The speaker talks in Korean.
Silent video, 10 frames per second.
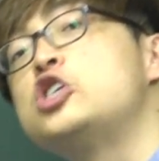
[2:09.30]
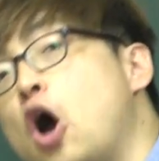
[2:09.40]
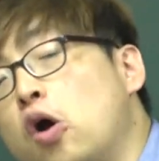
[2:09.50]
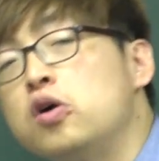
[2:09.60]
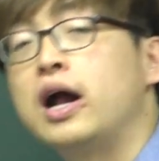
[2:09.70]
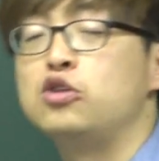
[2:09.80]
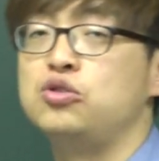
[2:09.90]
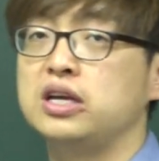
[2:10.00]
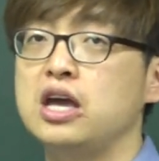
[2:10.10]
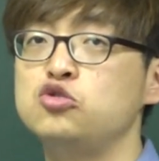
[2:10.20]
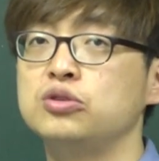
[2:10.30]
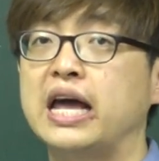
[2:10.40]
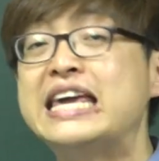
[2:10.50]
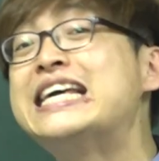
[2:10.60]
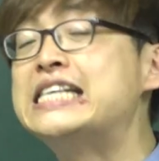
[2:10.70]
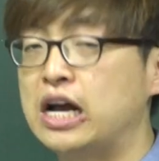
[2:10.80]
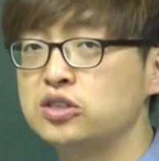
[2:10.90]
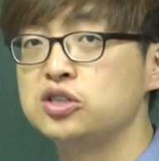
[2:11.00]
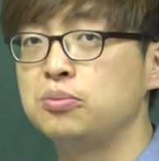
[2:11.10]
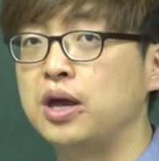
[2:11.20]
적응할 수 있게 해준다. 이게
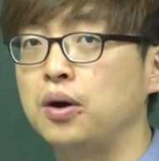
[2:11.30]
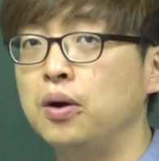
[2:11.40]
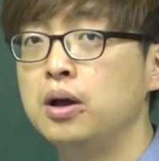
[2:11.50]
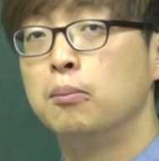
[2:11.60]
장점이에요.